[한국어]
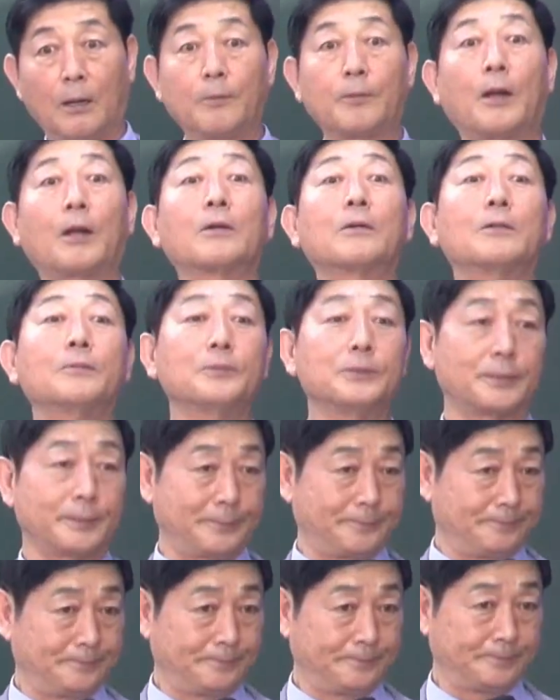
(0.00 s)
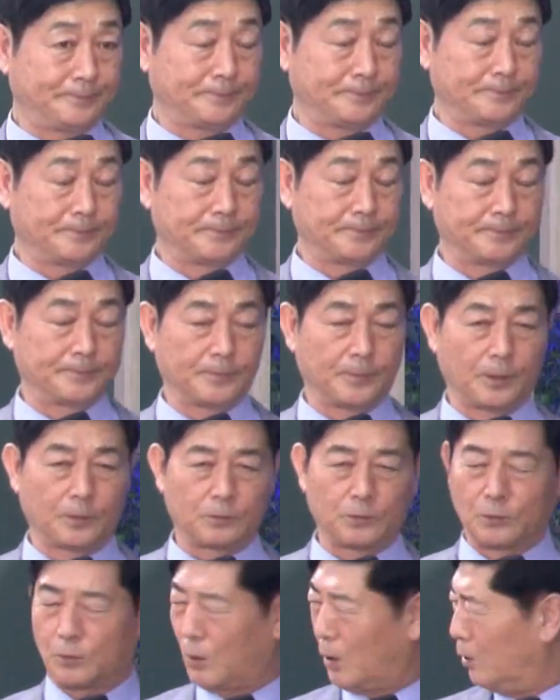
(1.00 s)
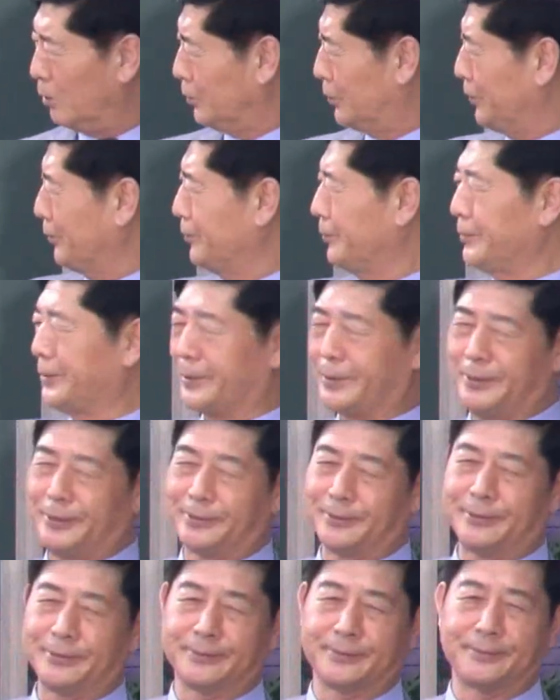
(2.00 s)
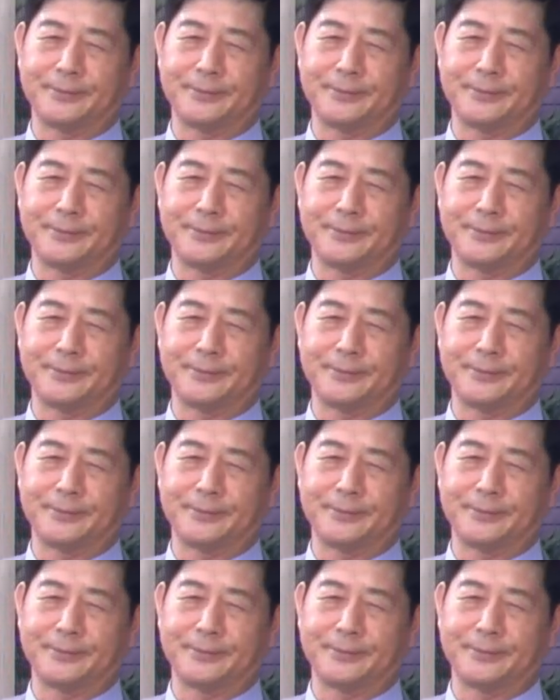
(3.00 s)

뭐할 겁니다. 우리 강대국이에요, 강대국.